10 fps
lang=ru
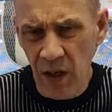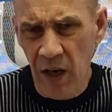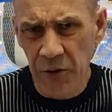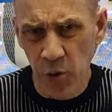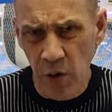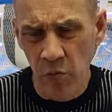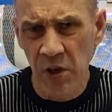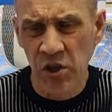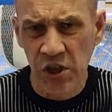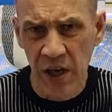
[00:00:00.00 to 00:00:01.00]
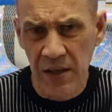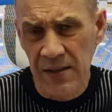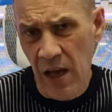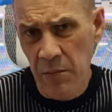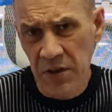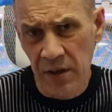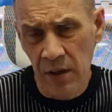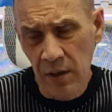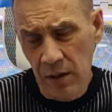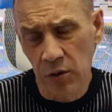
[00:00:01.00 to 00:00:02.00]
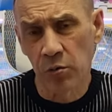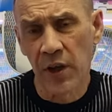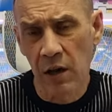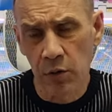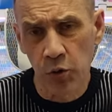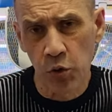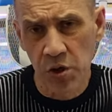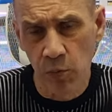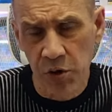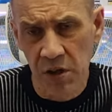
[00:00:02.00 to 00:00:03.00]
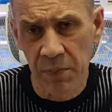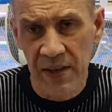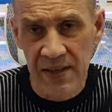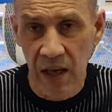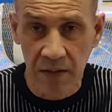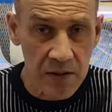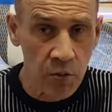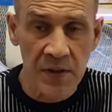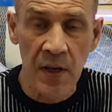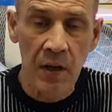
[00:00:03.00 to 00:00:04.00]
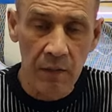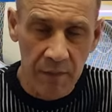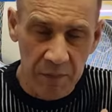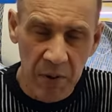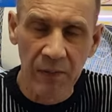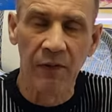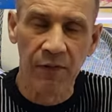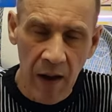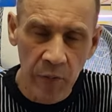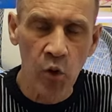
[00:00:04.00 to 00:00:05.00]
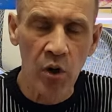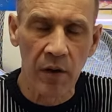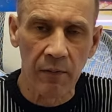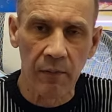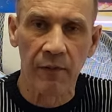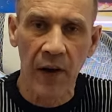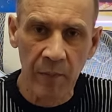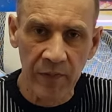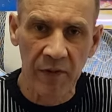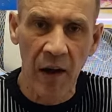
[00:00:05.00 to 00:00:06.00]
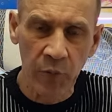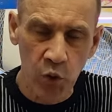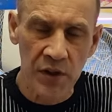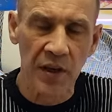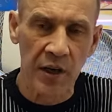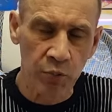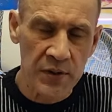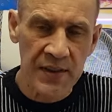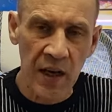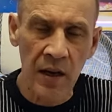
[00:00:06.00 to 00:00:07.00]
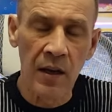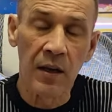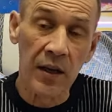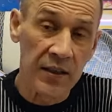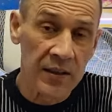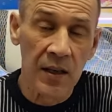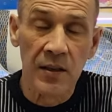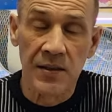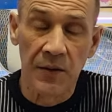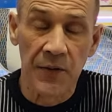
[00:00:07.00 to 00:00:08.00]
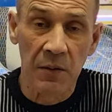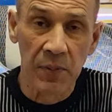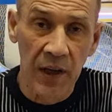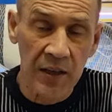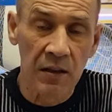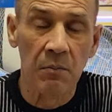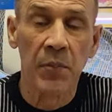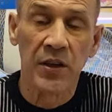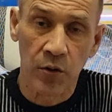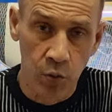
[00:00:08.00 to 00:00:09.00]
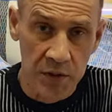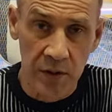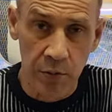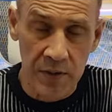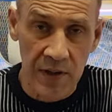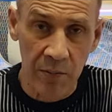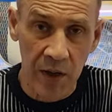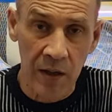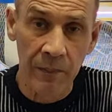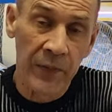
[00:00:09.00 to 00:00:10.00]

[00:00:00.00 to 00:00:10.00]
которая уменьшает диаметр, и туда его тоже можно поставить. То есть во, много, во, во многие корпуса этот циферблат подходит, друзья мои.